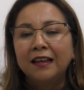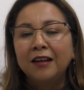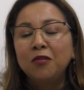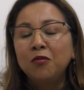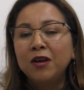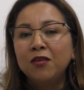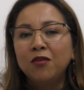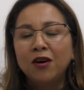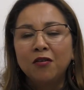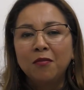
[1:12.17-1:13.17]

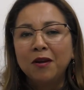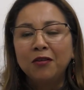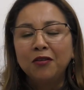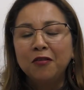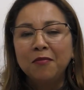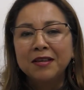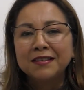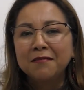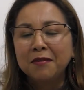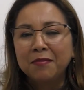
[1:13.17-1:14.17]
Luego, como a los dos
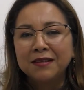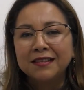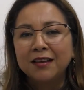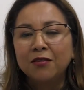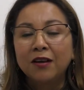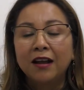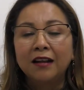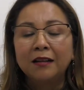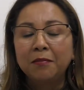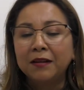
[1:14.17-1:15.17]
meses, me pasaron
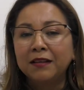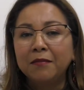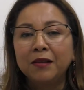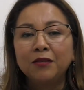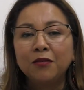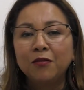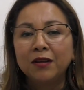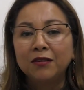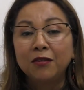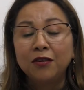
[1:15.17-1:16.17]
al Departamento
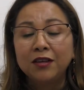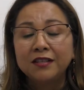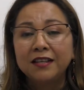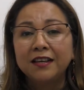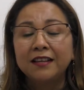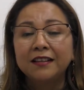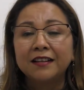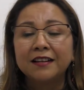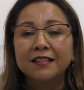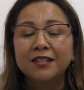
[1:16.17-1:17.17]
4 Logística
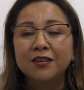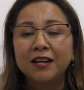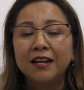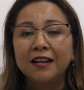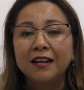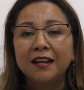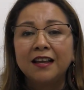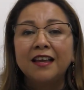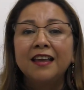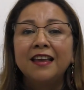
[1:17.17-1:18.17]
Internacional.
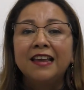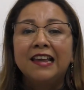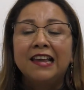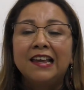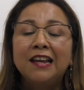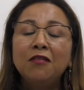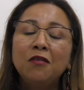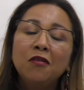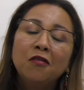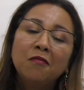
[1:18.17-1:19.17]
Y
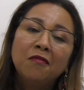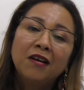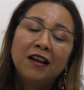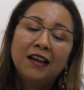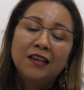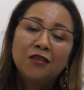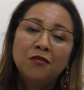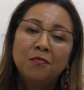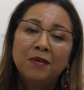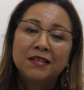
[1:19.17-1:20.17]
luego, como al
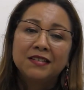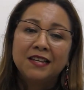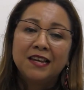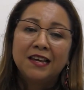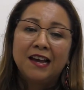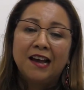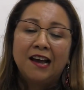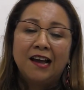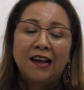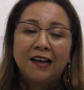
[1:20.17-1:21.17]
año, pasé
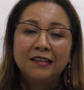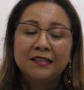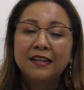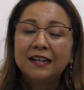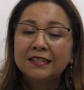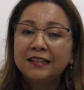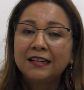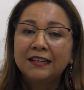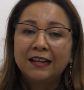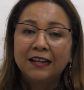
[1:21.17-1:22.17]
a ser la
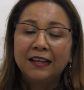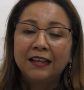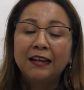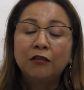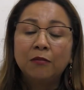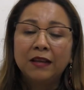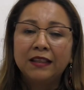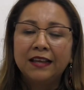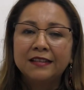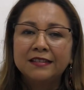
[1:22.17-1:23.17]
secretaria de la
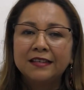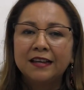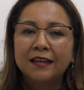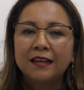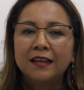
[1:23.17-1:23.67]
Comandancia.